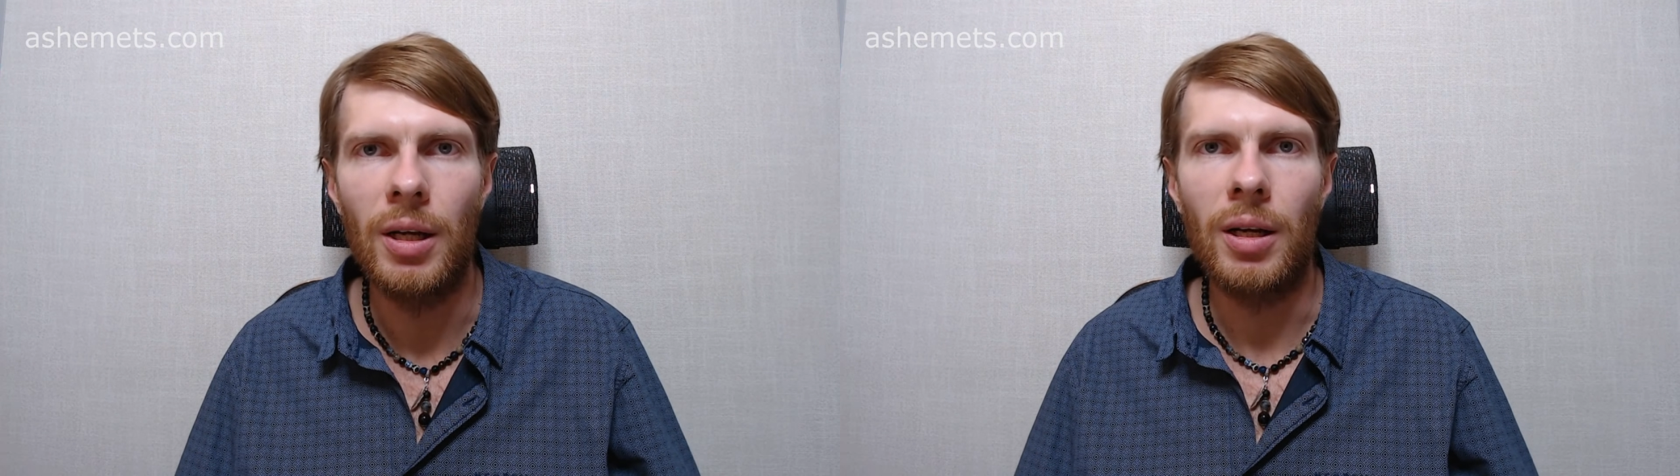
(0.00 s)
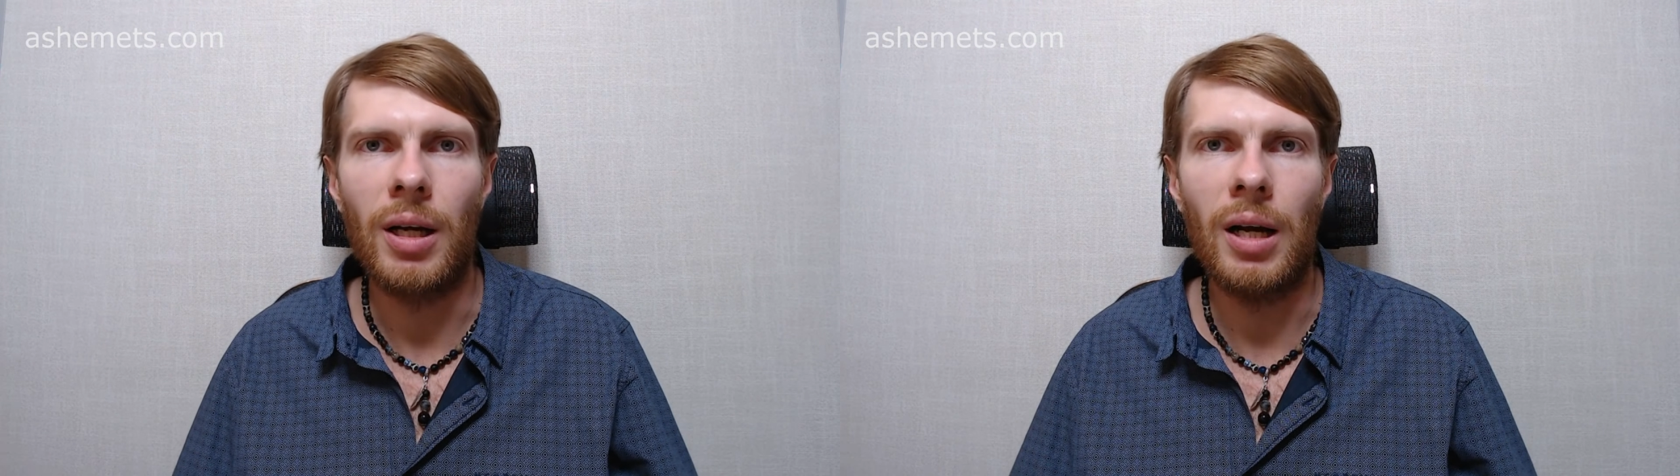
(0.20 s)

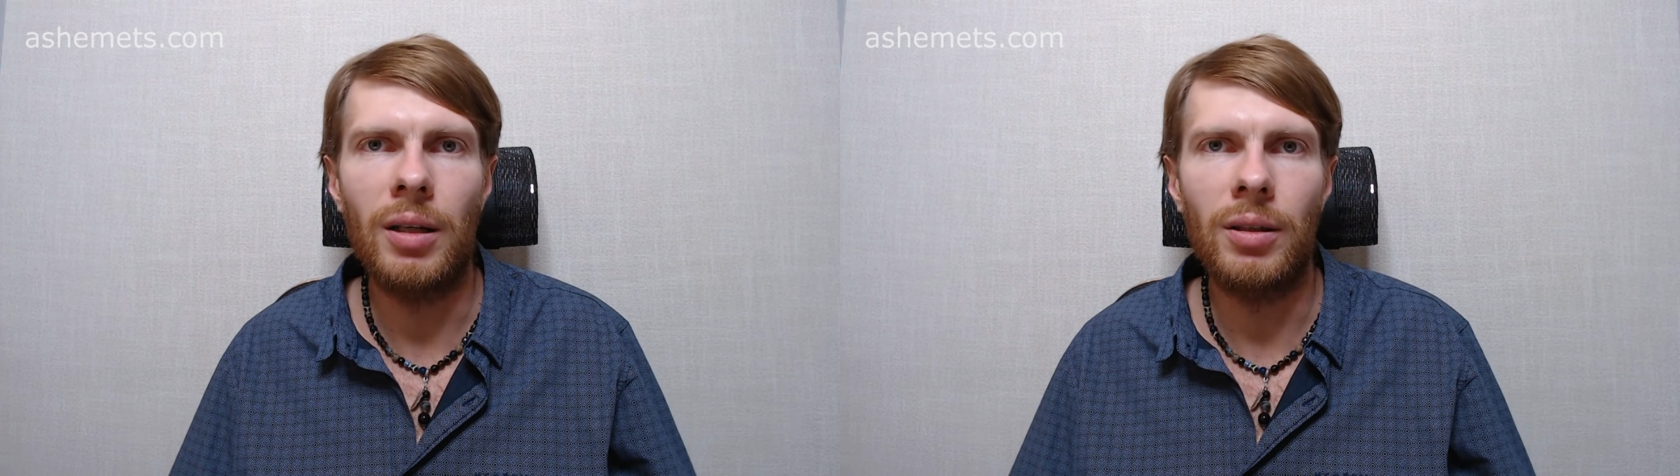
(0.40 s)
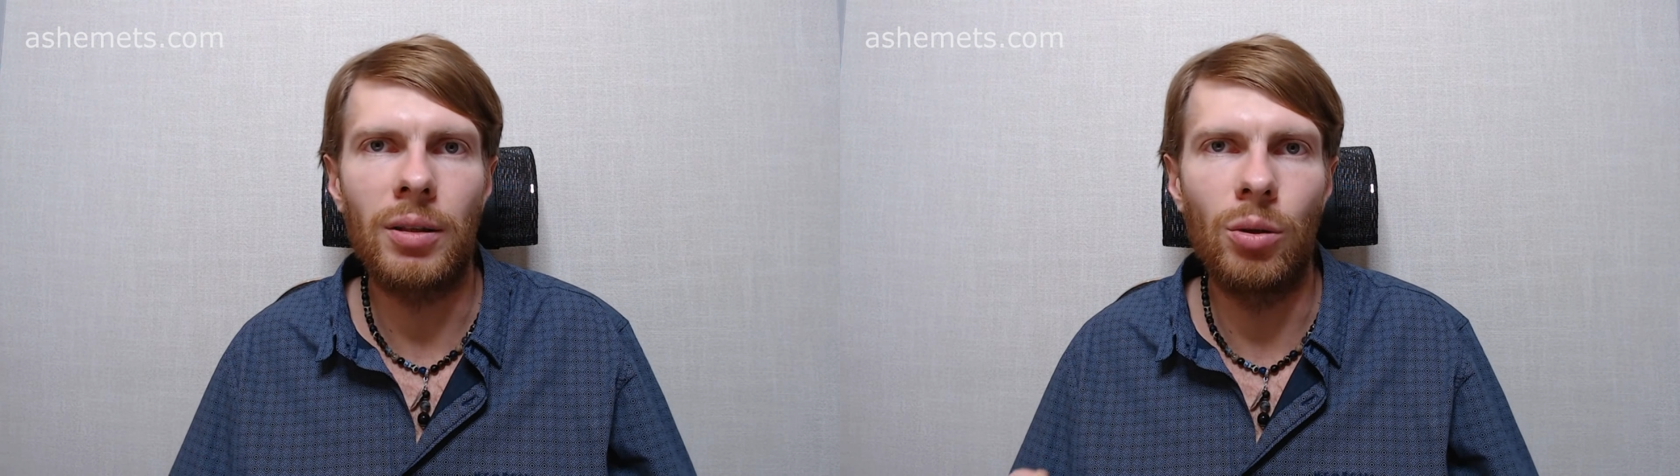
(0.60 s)
как
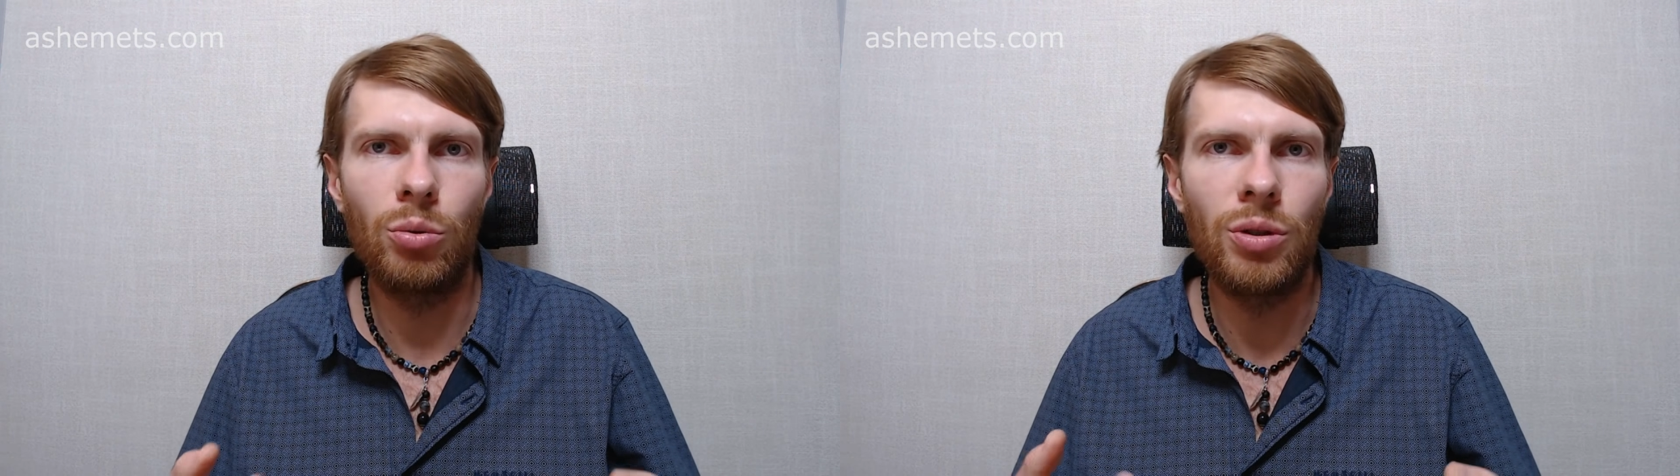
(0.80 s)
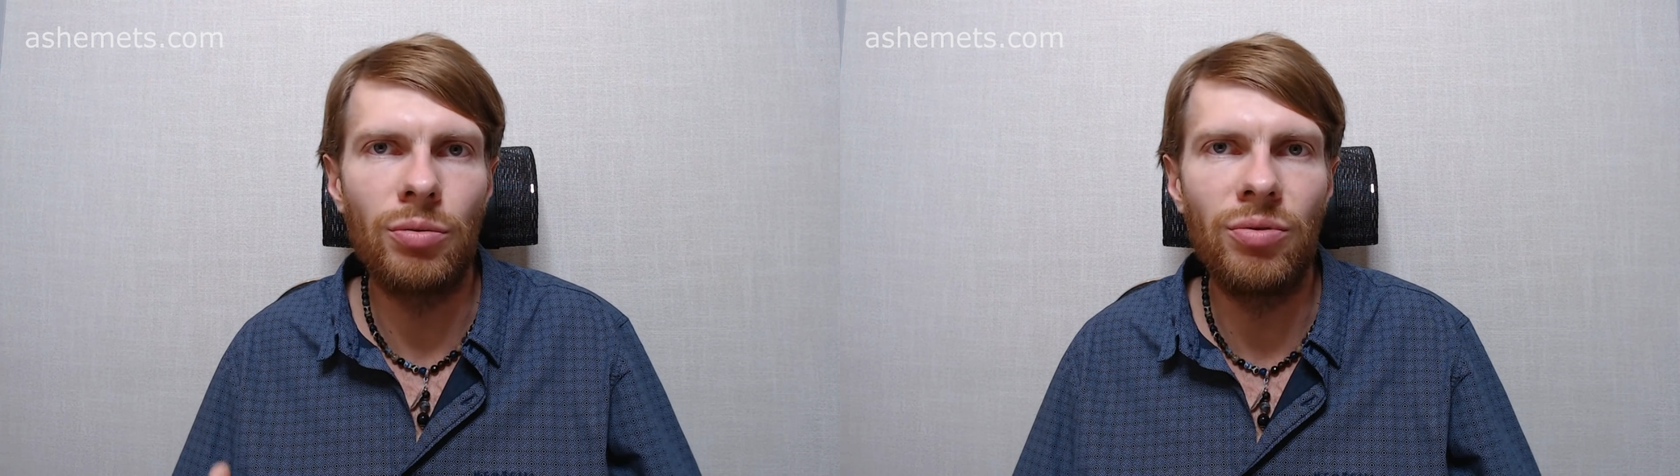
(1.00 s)
это
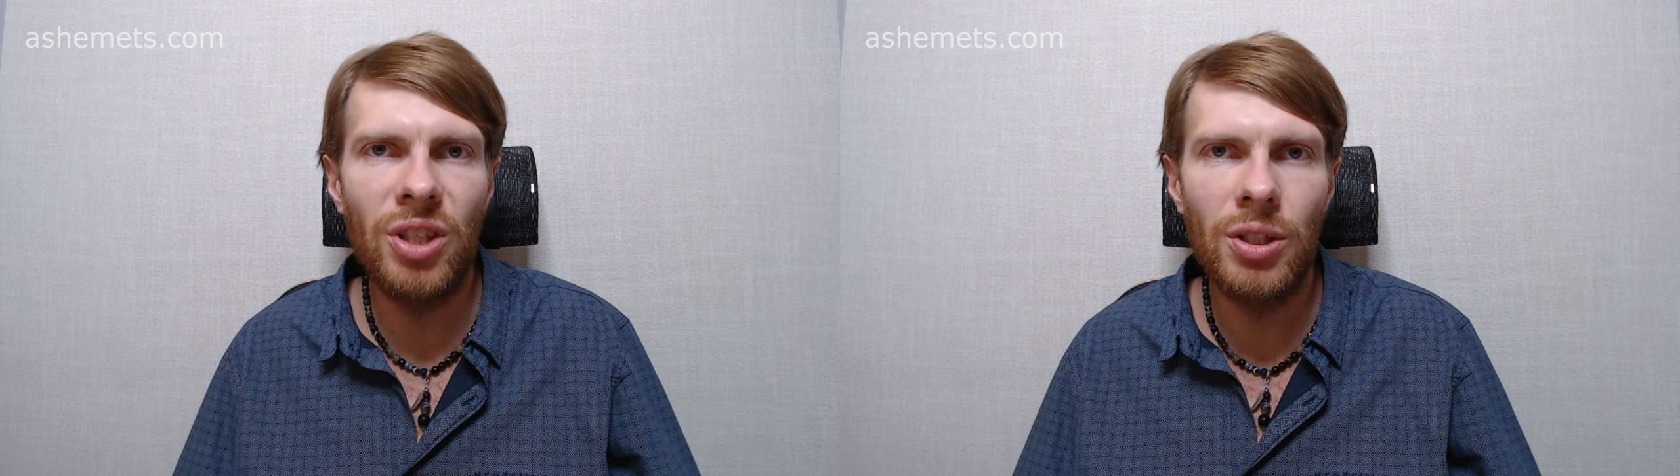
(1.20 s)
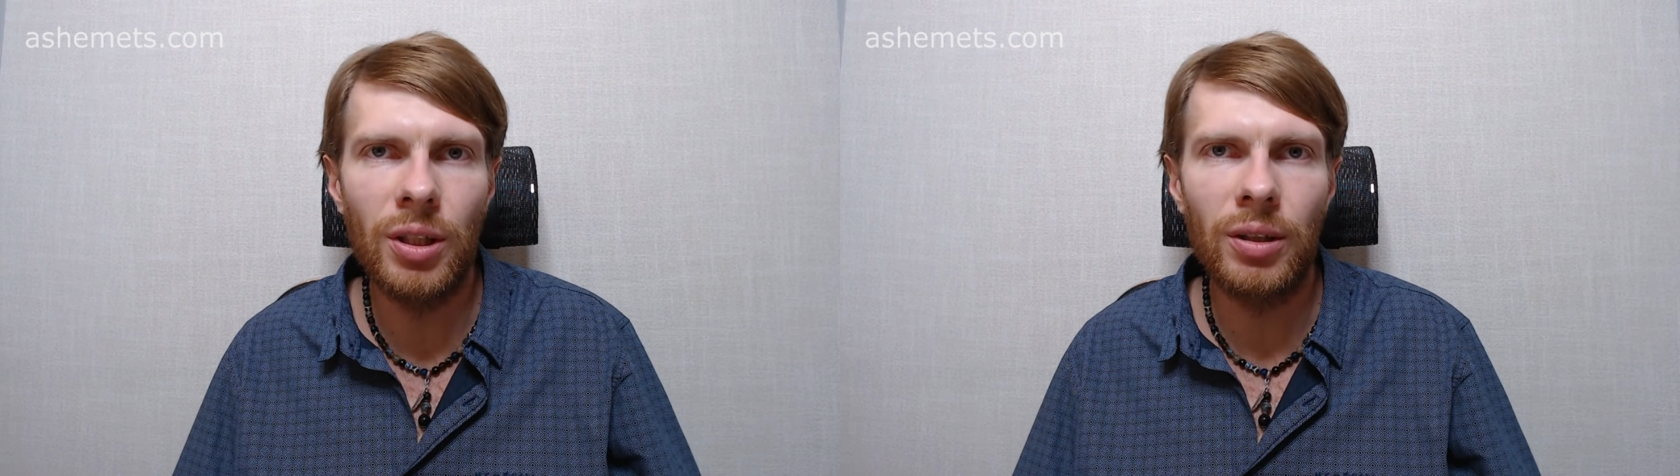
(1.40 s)
люди
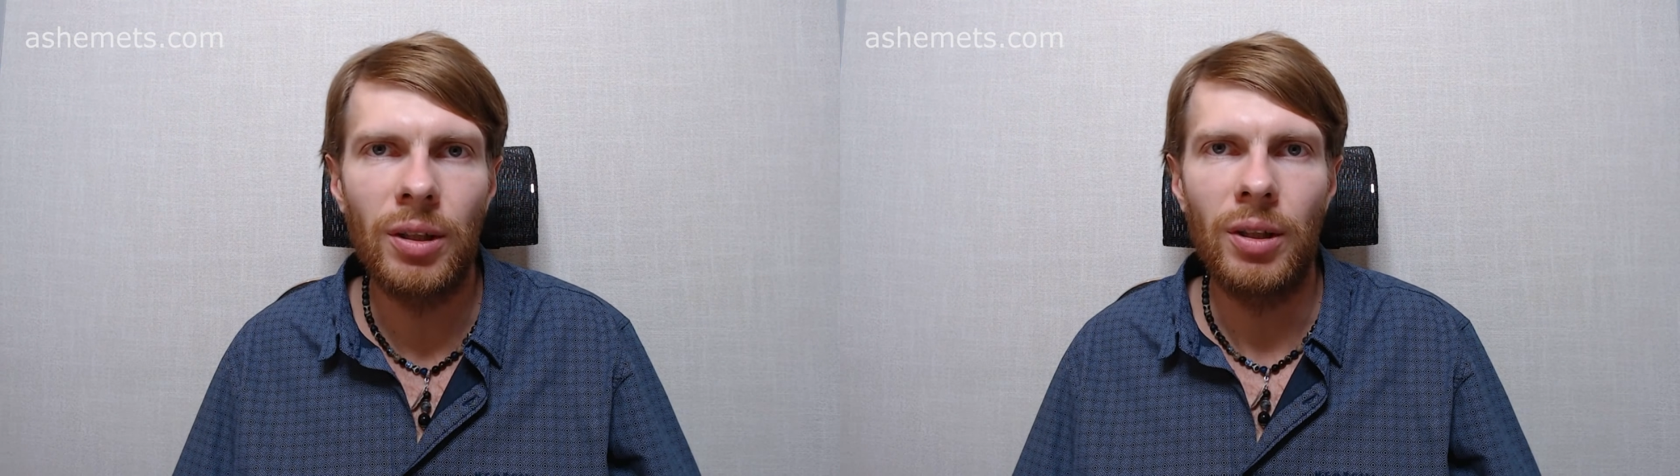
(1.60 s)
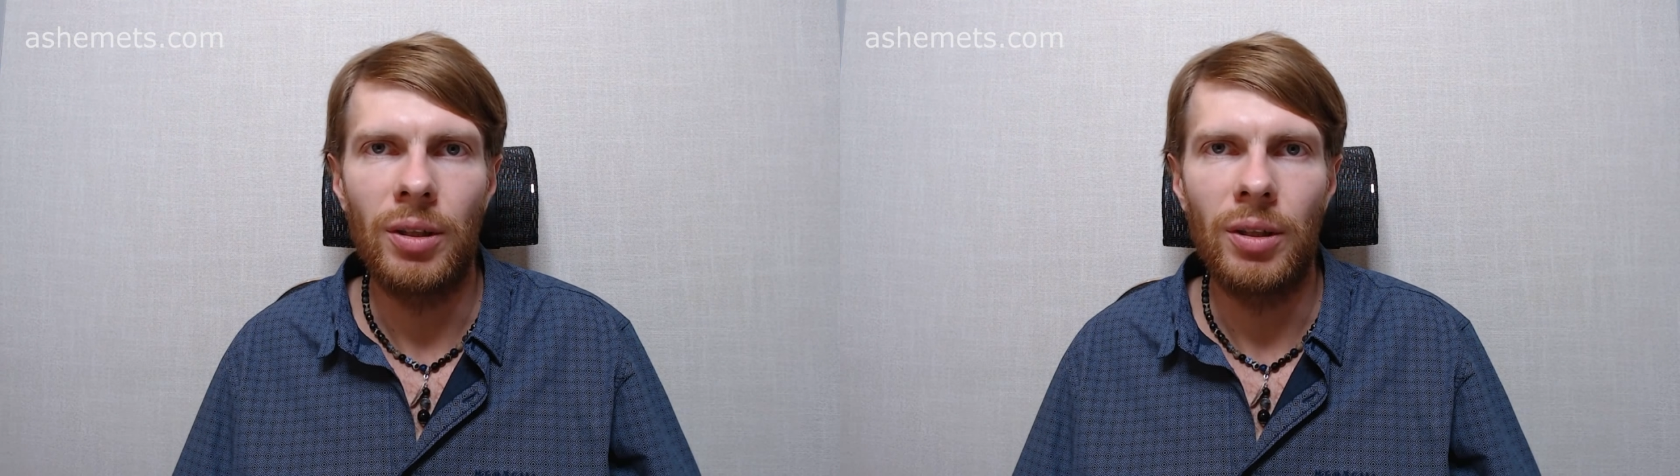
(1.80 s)
видят –